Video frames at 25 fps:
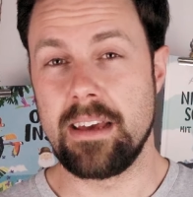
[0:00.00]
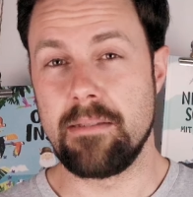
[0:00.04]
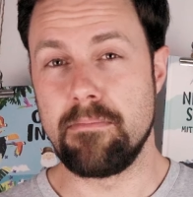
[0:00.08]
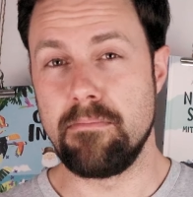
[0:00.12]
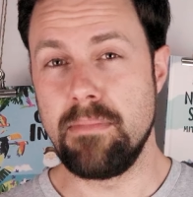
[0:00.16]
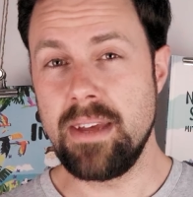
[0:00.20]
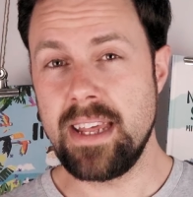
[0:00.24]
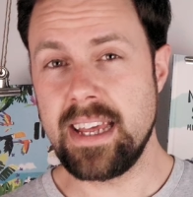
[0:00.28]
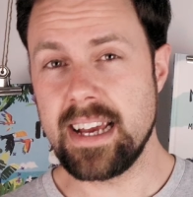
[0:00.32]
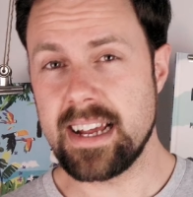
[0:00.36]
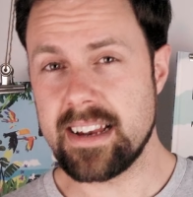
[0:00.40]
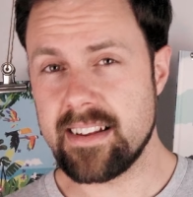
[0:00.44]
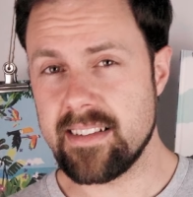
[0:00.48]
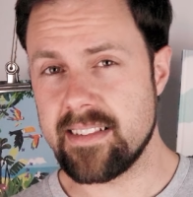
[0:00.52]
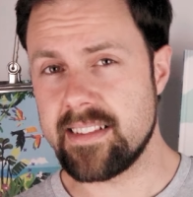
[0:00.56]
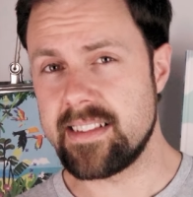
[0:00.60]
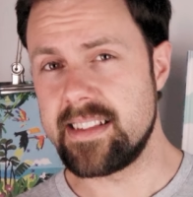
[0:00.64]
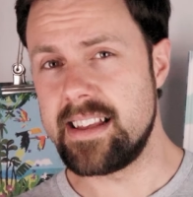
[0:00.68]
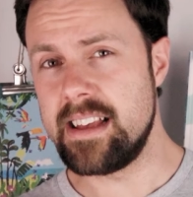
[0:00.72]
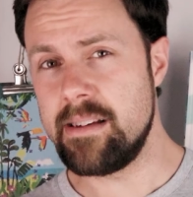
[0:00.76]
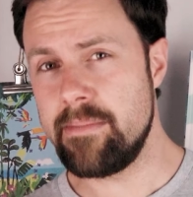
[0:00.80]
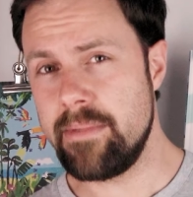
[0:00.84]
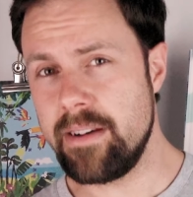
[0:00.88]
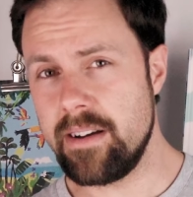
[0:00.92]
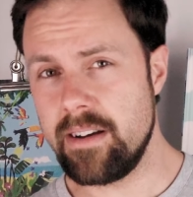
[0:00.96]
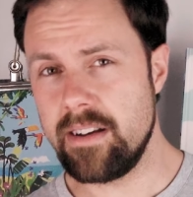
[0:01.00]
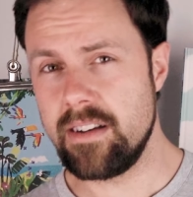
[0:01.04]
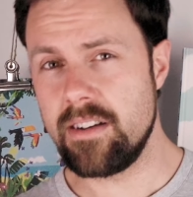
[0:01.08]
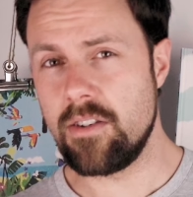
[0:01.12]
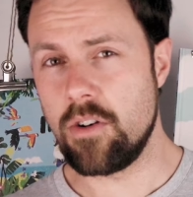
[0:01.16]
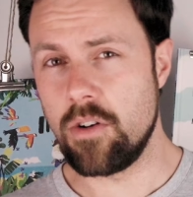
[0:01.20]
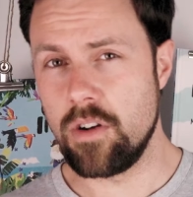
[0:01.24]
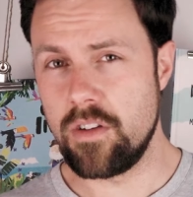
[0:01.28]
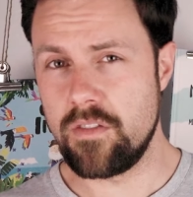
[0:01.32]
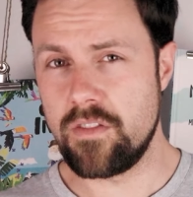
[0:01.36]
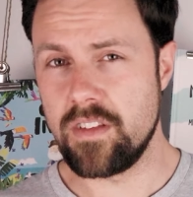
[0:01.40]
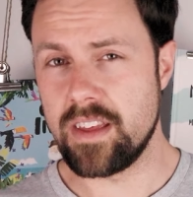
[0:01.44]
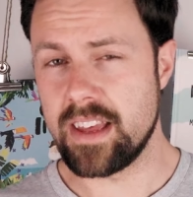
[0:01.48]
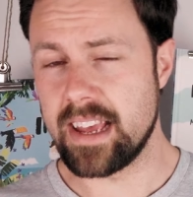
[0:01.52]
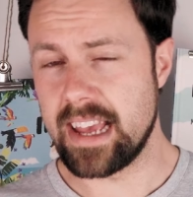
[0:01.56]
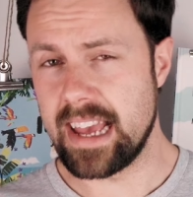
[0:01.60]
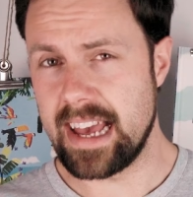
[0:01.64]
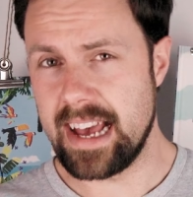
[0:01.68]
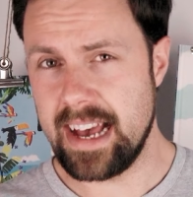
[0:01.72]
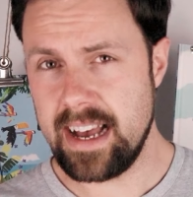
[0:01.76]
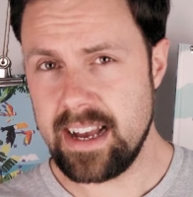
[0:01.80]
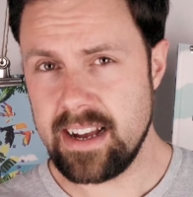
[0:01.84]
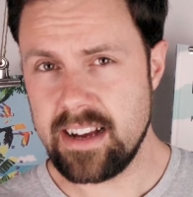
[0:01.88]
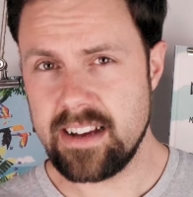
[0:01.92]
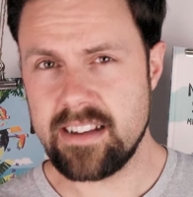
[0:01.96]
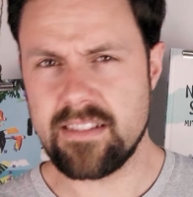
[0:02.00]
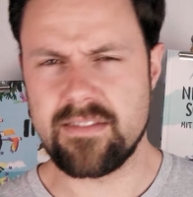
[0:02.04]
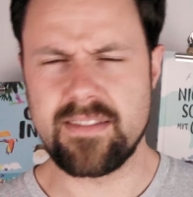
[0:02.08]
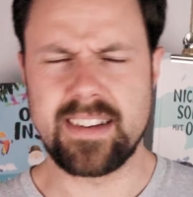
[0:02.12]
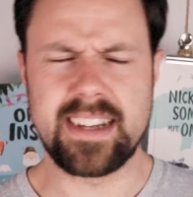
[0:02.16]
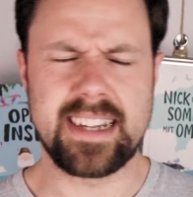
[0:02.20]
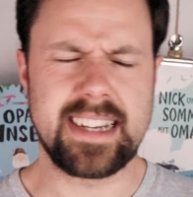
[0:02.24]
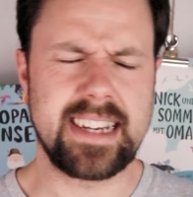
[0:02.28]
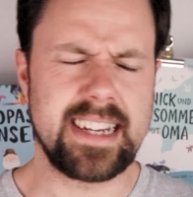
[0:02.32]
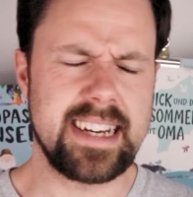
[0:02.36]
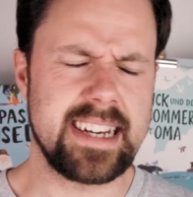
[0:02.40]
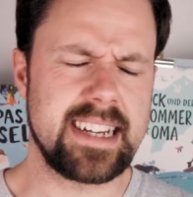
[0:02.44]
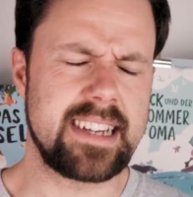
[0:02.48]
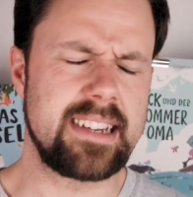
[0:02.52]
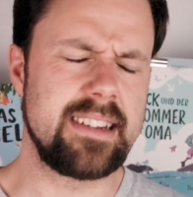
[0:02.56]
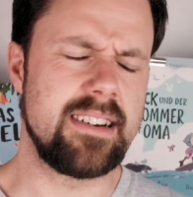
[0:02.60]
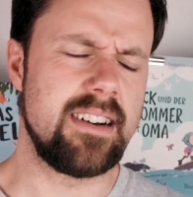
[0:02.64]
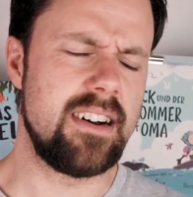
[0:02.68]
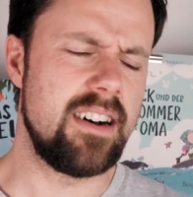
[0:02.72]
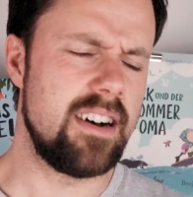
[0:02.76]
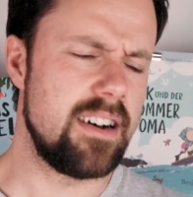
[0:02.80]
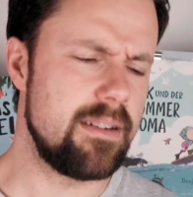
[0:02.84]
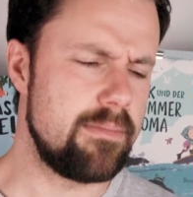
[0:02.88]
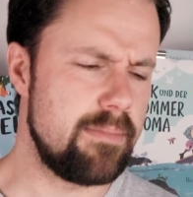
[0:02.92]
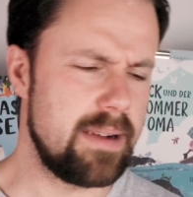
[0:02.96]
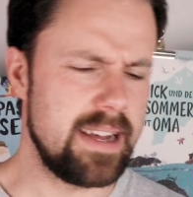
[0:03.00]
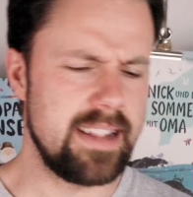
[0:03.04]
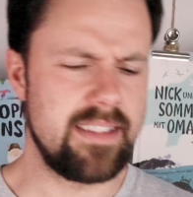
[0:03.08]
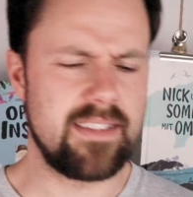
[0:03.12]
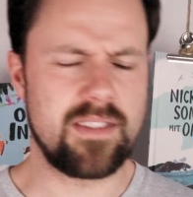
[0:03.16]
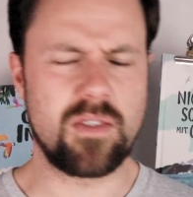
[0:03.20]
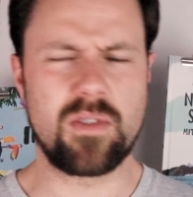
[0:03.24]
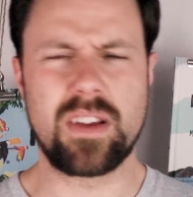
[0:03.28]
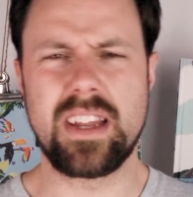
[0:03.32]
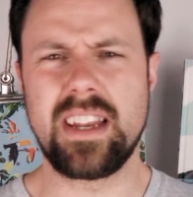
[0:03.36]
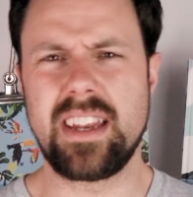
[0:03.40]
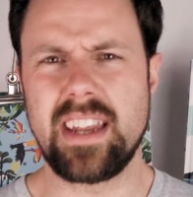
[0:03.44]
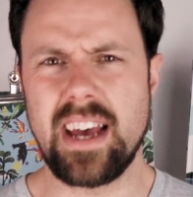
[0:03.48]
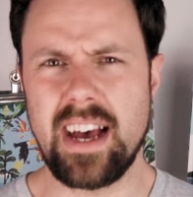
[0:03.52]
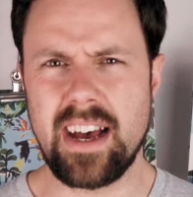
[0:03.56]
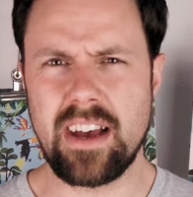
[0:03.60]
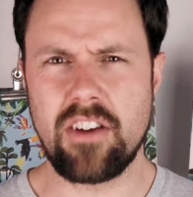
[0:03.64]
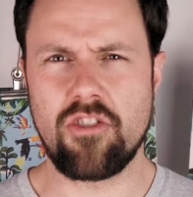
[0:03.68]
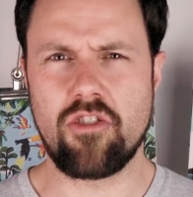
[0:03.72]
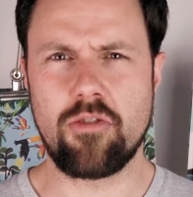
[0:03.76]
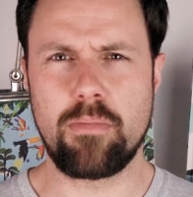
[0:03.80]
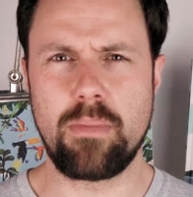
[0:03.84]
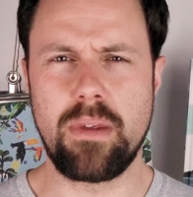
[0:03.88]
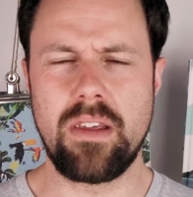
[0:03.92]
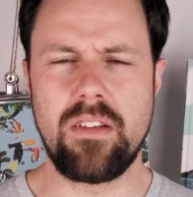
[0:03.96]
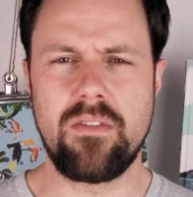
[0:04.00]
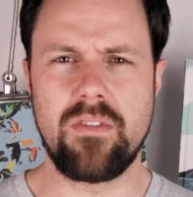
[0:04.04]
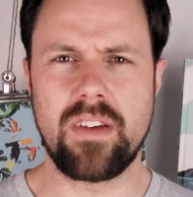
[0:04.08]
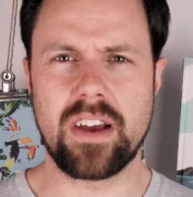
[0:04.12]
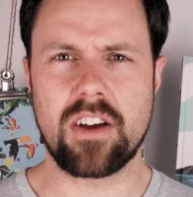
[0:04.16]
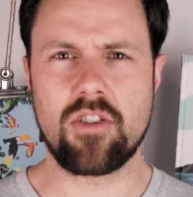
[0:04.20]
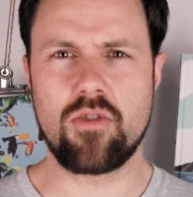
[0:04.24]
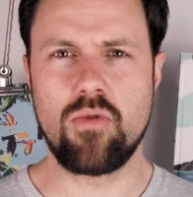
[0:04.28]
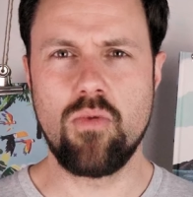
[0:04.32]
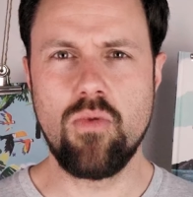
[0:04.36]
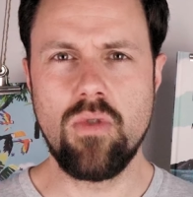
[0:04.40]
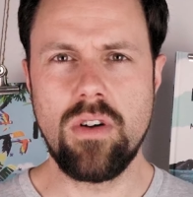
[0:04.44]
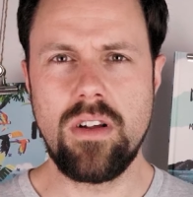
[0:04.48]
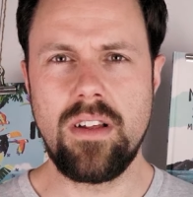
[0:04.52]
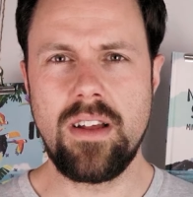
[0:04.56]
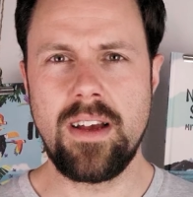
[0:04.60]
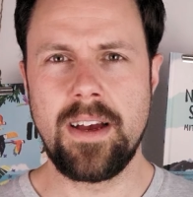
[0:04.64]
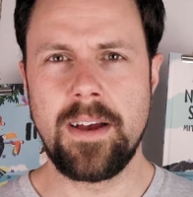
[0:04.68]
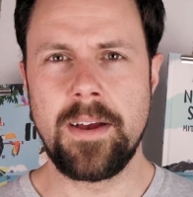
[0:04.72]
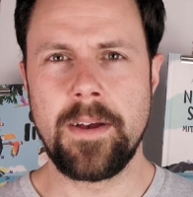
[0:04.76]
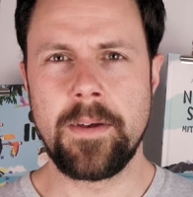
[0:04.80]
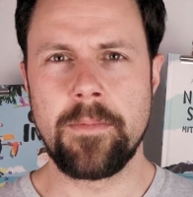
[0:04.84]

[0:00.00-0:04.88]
Mich hat das selber häufig geärgert, weil ich dachte, Mann, so Gitarre spielen wäre cool,